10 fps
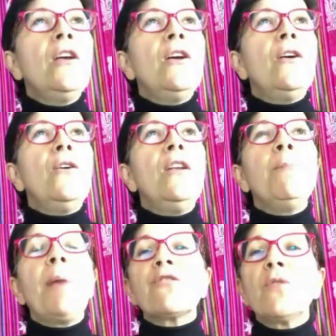
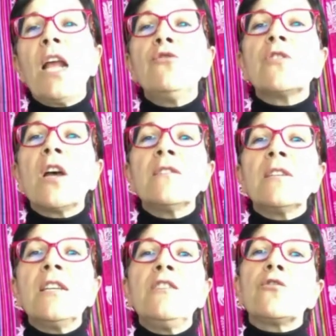les personnels de
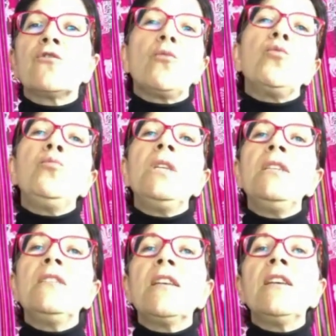santé, ils se sont
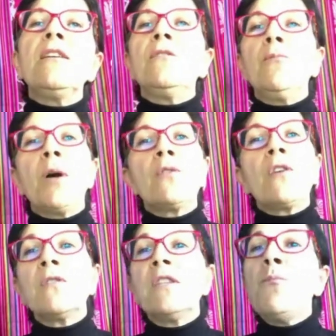mobilisés
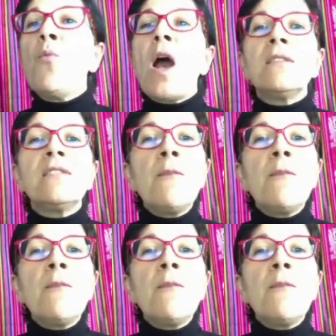pendant des mois,